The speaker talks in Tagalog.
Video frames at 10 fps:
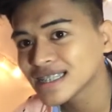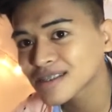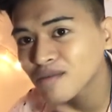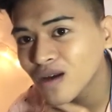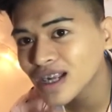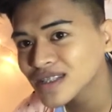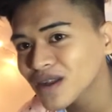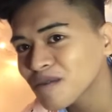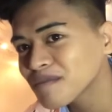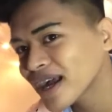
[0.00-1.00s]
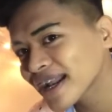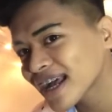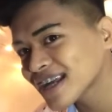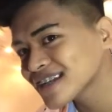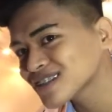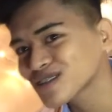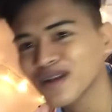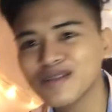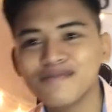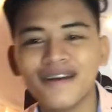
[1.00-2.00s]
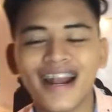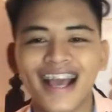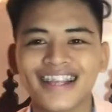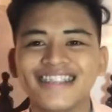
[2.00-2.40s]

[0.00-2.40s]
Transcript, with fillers: sa mukhang to, parang 12 pa lang.